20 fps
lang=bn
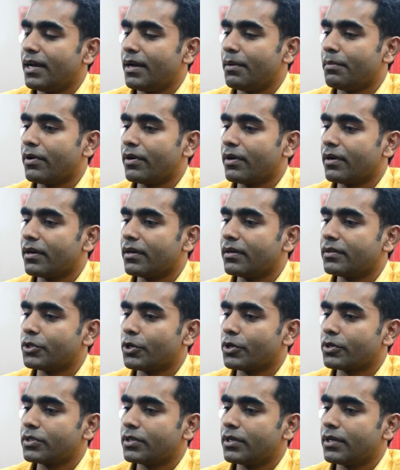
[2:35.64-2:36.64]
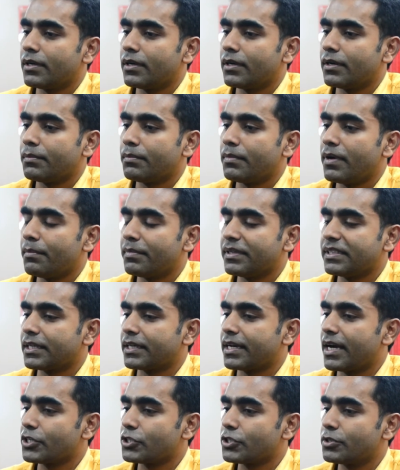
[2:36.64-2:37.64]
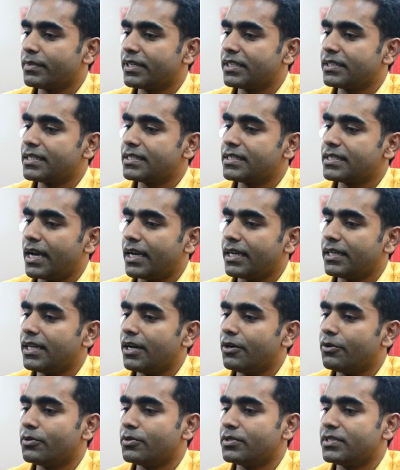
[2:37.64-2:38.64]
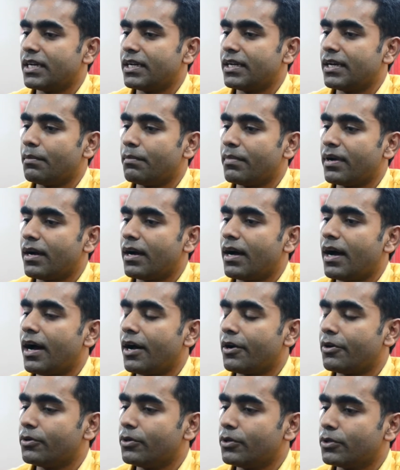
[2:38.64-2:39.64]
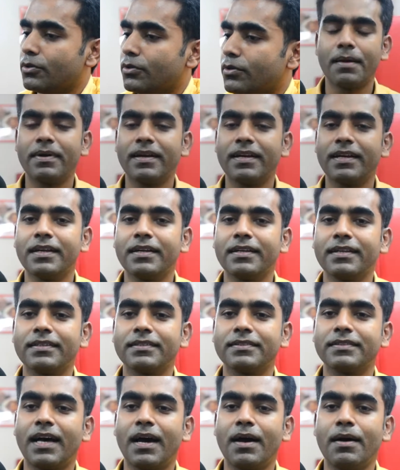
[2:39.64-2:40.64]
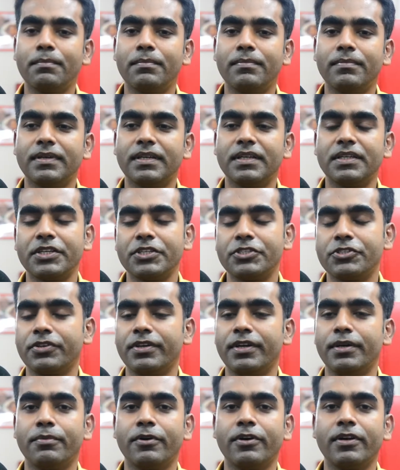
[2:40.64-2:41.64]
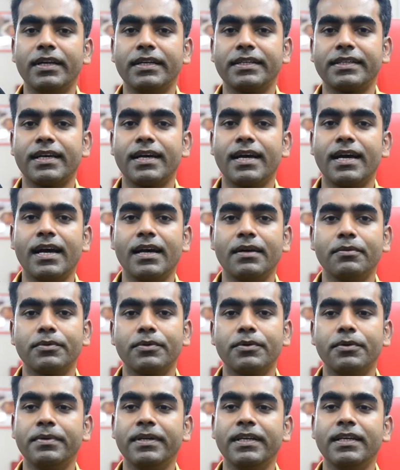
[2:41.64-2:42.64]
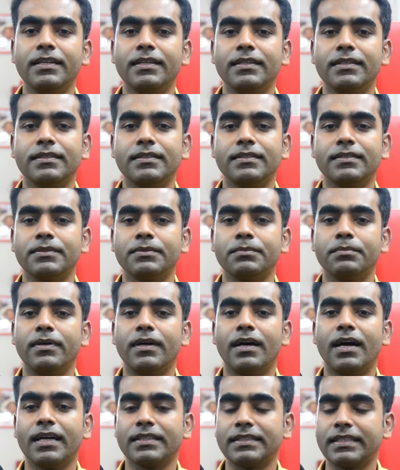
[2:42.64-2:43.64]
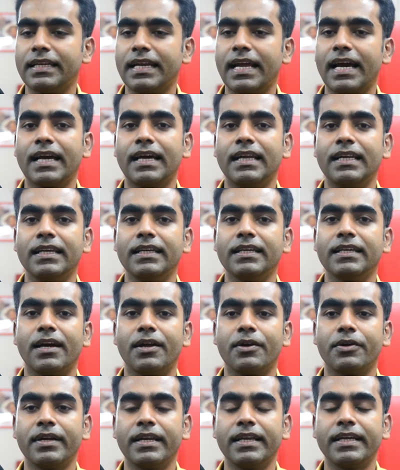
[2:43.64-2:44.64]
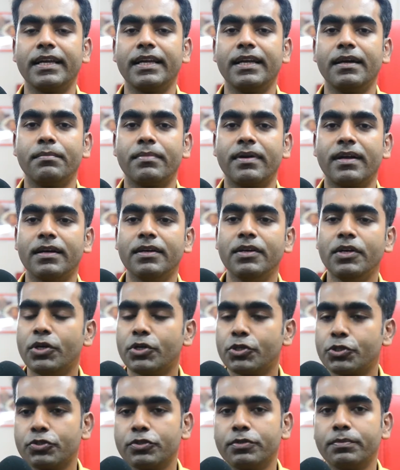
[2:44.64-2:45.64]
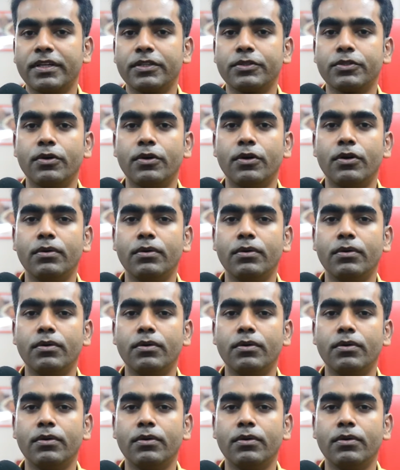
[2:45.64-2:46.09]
এবং দর্শক আমাদের কাস্টমারদের চাহিদা অনুযায়ী আমরা আরও নতুন খাবারের দাম রিজনেবল এটা খুবই হাতের নাগালেই কারণ এখানে আমরা শুধুমাত্র